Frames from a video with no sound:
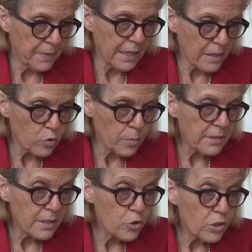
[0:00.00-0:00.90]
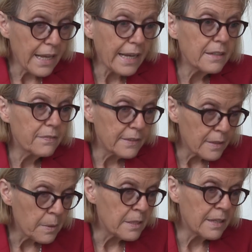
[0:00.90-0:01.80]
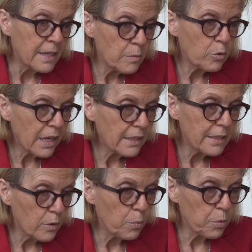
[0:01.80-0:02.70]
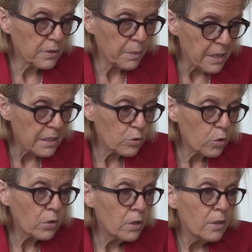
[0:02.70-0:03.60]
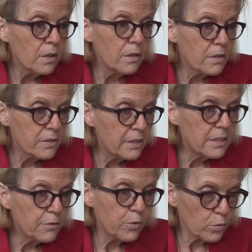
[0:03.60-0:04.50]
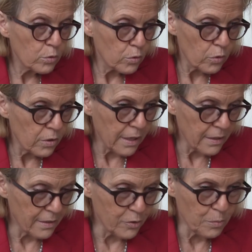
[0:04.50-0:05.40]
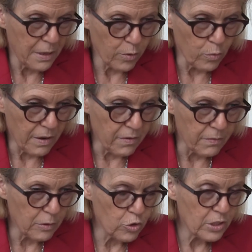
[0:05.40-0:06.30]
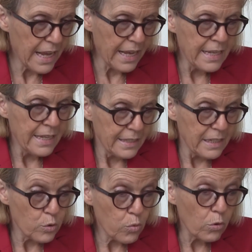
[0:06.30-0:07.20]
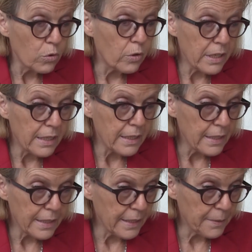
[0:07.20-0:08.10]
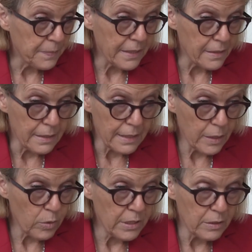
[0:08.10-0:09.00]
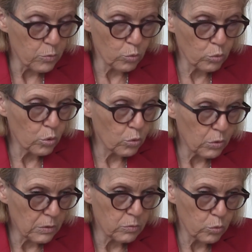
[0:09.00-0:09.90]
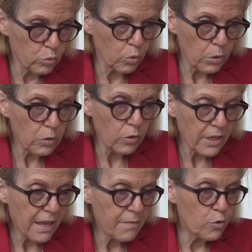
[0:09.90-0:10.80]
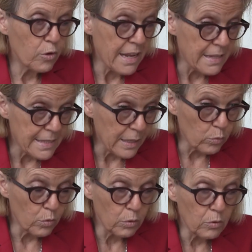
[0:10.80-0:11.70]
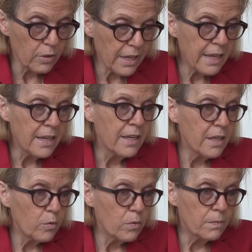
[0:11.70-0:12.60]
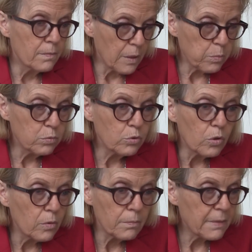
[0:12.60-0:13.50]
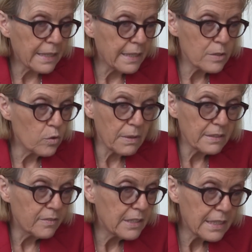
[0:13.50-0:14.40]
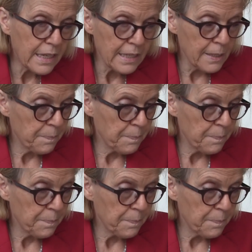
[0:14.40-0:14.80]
degli strumenti digitali effettivamente i modelli di comportamento eh, si diffondono eh, insomma, con una velocità del suono e, e, mm, e quindi tutto, tutto, quello che è violenza, tutto quello che è um, appunto, che so, basta vedere